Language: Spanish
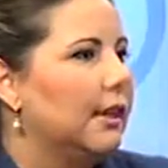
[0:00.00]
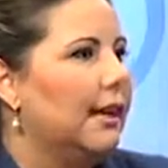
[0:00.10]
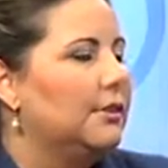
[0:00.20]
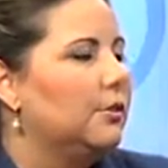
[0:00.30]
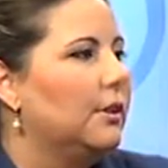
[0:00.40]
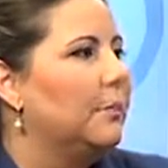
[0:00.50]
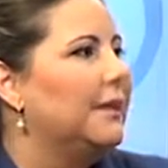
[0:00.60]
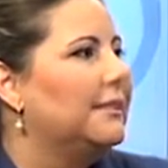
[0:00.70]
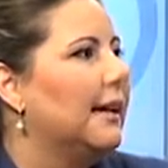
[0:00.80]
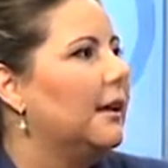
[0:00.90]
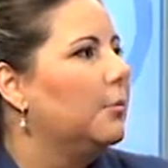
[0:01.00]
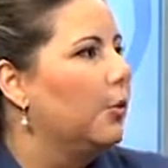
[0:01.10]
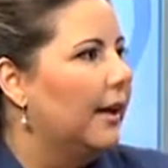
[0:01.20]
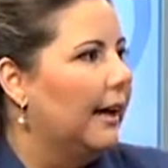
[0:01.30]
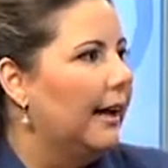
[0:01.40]
eh, su tamizaje
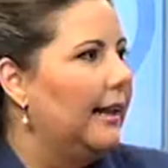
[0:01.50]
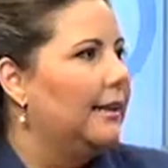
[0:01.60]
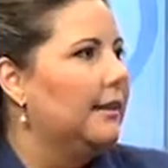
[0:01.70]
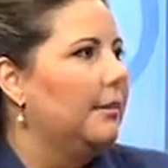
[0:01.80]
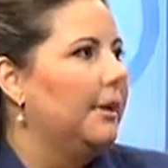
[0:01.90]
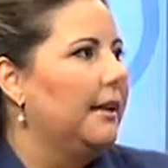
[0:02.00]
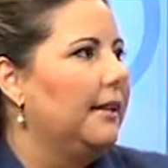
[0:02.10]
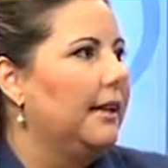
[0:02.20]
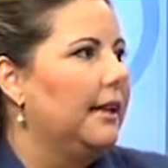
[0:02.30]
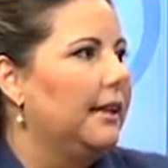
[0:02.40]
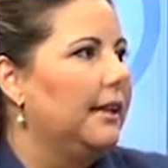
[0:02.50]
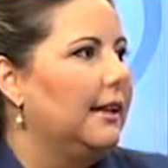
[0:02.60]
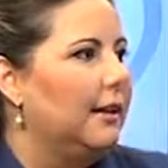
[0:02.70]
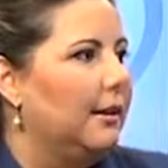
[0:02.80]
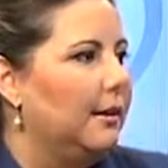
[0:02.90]
bucal a través
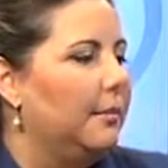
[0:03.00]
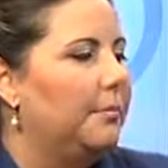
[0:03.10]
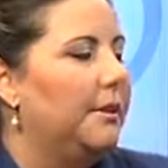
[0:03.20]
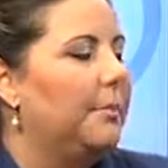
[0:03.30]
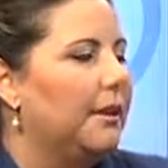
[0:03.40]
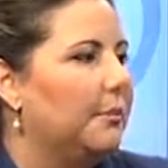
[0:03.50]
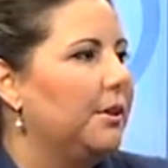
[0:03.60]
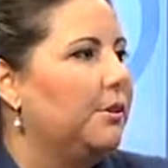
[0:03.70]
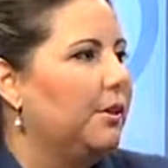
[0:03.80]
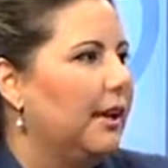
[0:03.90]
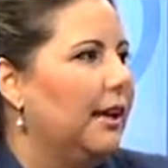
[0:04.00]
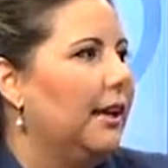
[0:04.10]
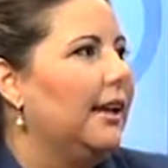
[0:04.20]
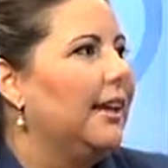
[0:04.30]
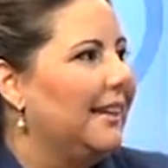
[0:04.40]
del Departamento de
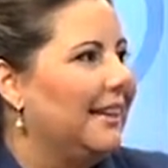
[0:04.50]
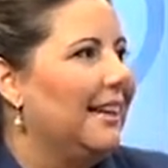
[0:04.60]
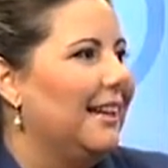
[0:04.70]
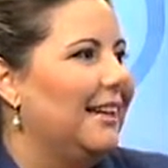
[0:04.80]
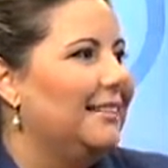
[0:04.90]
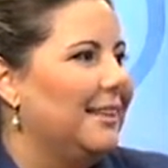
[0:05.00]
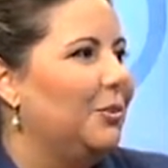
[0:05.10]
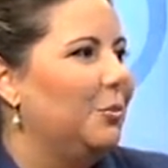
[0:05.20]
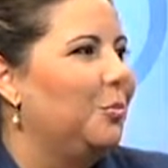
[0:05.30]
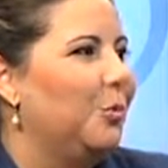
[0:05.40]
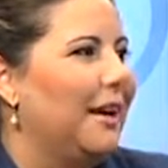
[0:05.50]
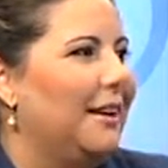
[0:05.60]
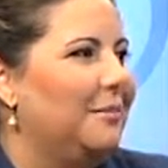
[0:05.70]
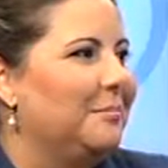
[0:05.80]
Higiene y Salud Bucal.